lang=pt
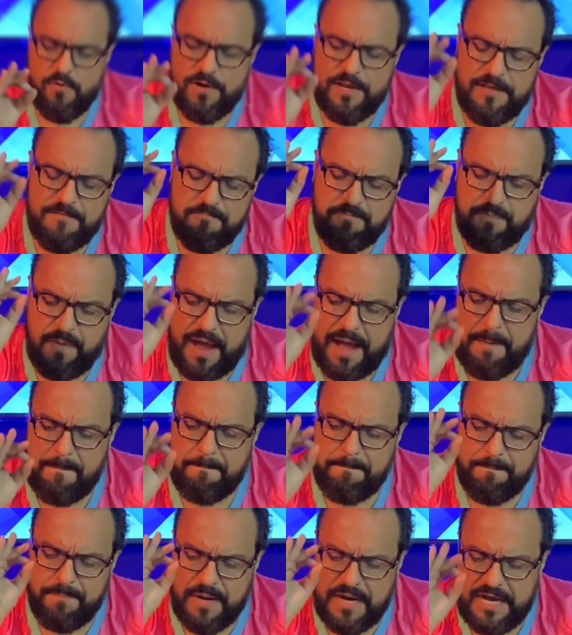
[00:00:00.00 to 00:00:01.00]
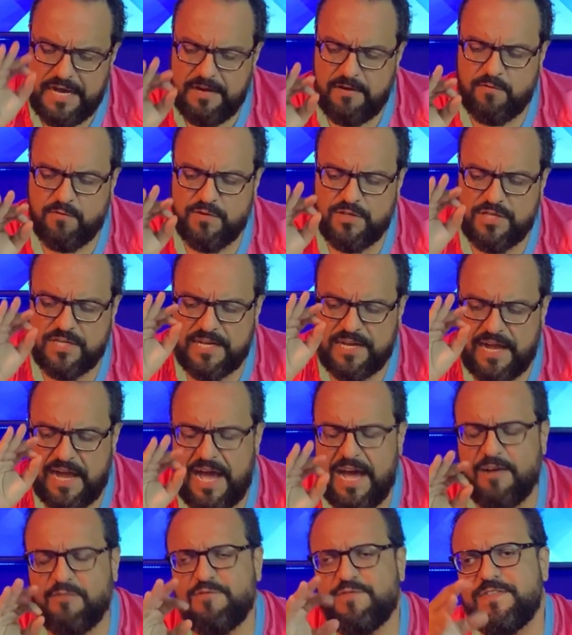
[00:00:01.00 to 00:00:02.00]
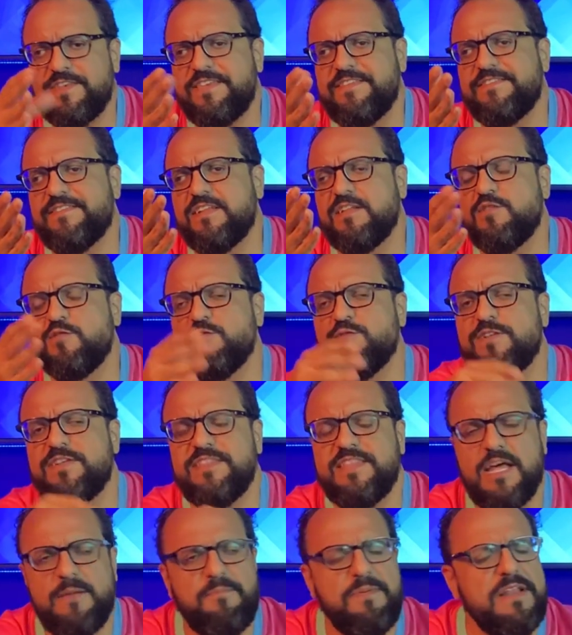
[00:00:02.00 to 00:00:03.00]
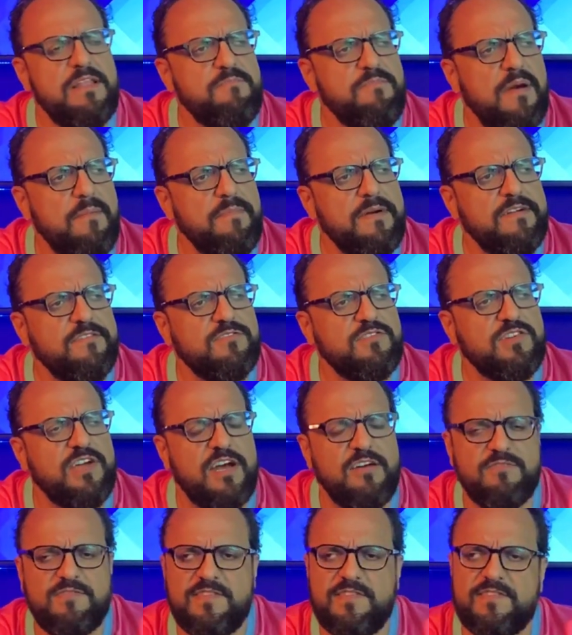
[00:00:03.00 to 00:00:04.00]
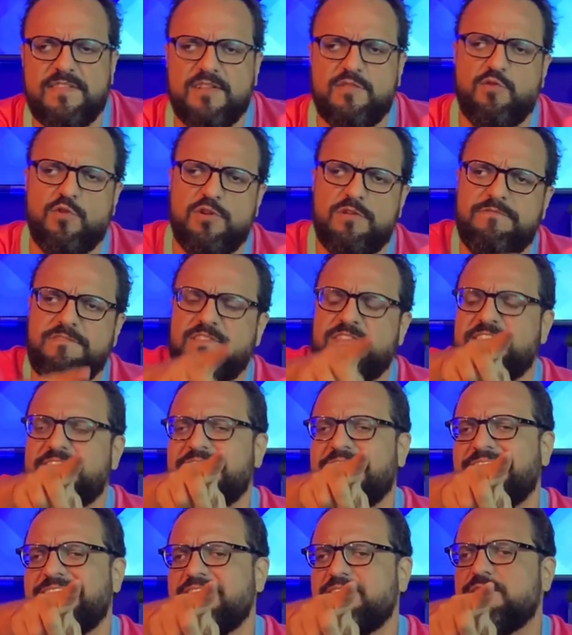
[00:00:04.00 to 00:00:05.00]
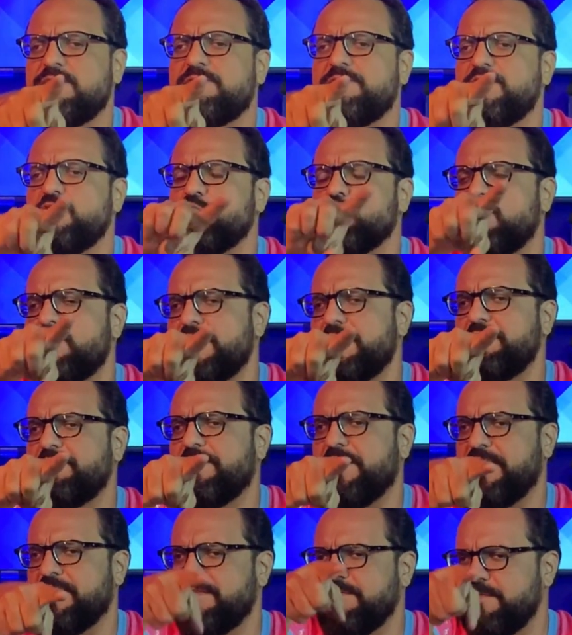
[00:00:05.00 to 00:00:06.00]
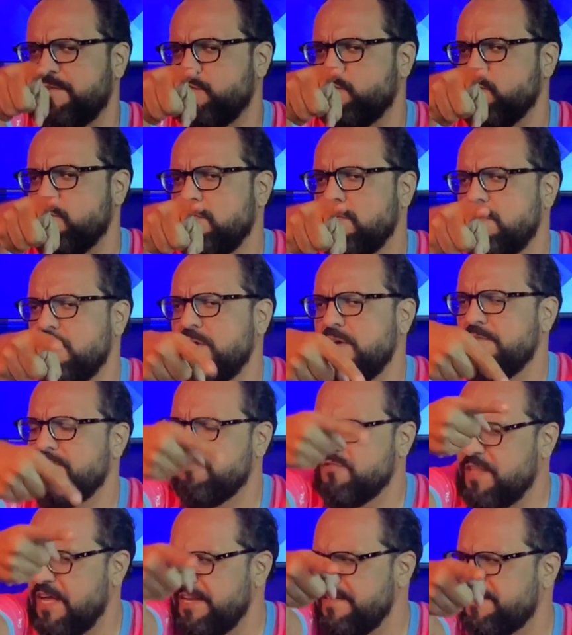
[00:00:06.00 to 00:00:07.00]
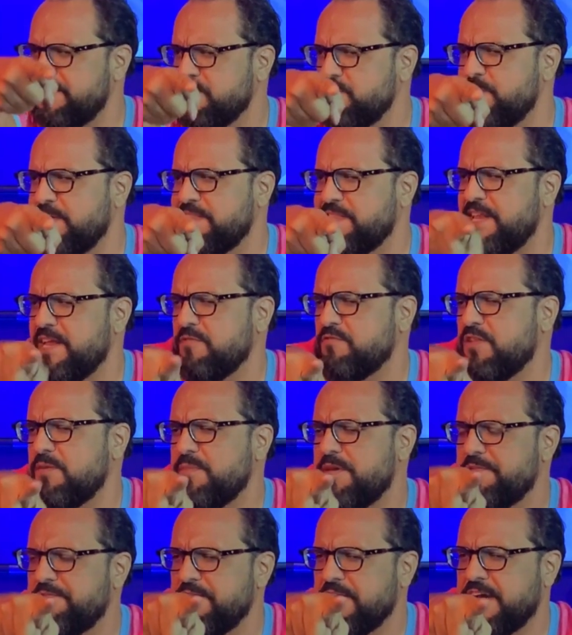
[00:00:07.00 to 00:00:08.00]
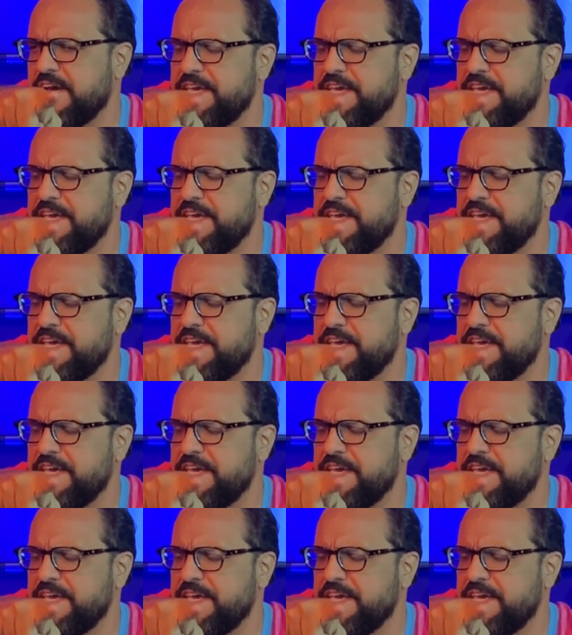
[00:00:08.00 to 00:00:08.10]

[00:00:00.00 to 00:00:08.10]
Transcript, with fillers: limpar banco de carro sem extratora. Dá para limpar banco de carro sem extratora? Eu vou ensinar nesse vídeo como é que faz. Fechou? Vou dar lista de material também, fica